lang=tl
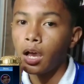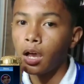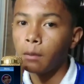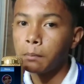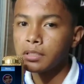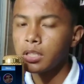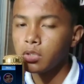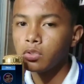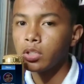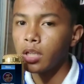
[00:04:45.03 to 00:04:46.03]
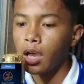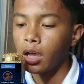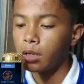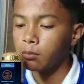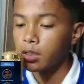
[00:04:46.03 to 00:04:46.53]
uh, para sa inyo hindi
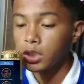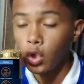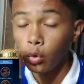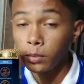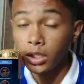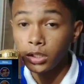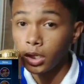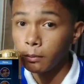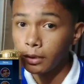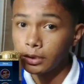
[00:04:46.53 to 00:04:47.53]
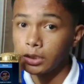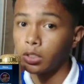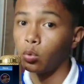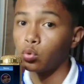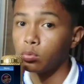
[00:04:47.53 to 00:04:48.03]
nakakalam guys hindi ako kumikita ng monthly
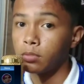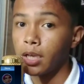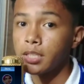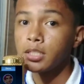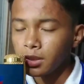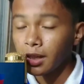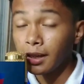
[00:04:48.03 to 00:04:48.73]
sa YouTube guys